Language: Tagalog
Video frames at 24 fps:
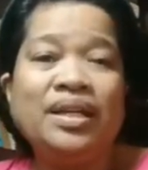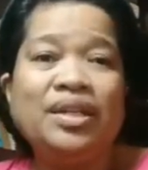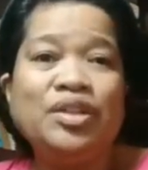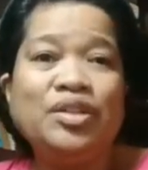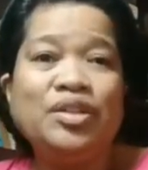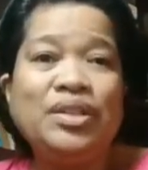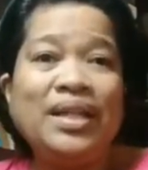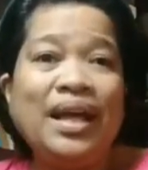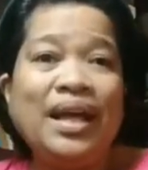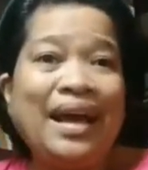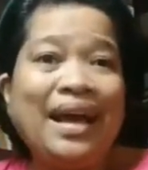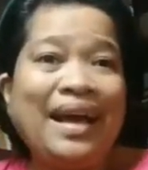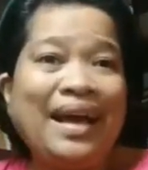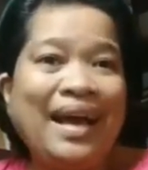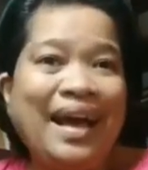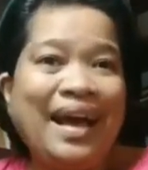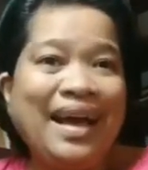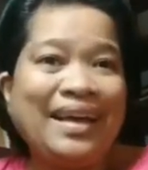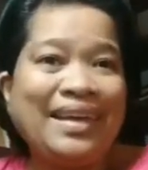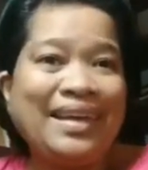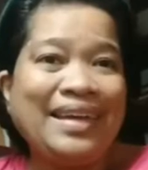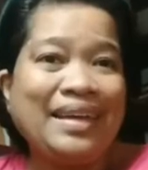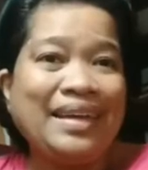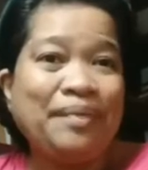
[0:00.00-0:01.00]
Yun lang ang
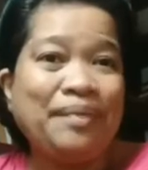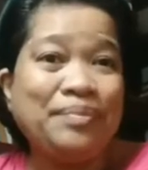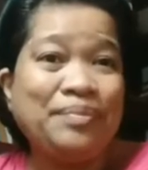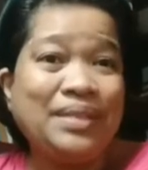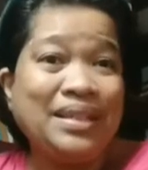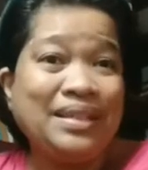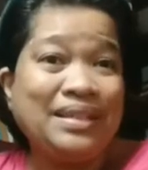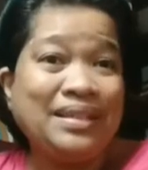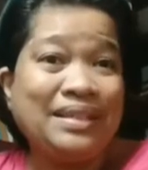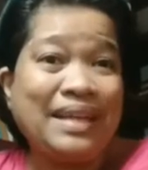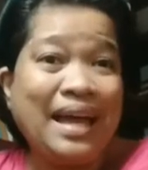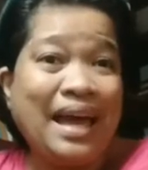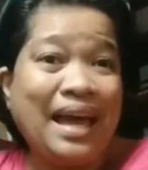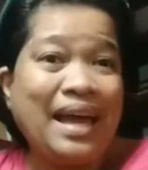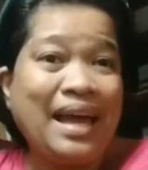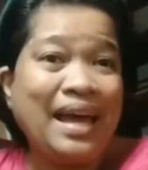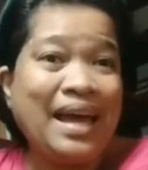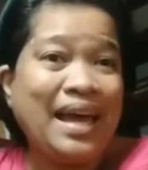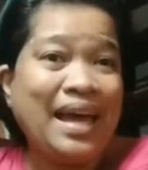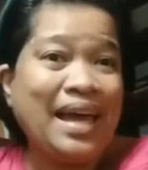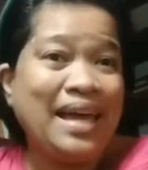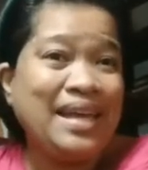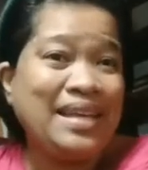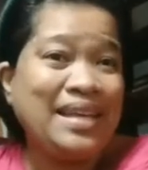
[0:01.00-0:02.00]
aking update
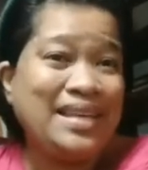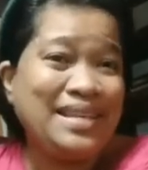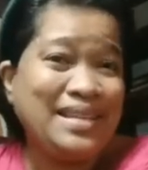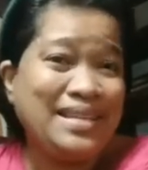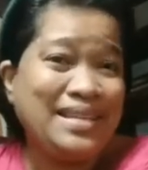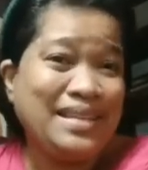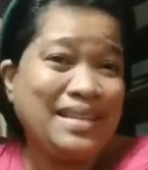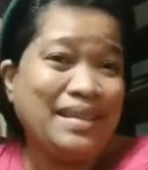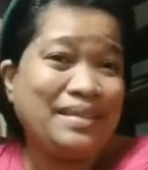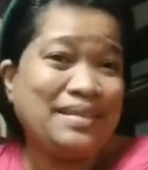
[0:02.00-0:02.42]
guys.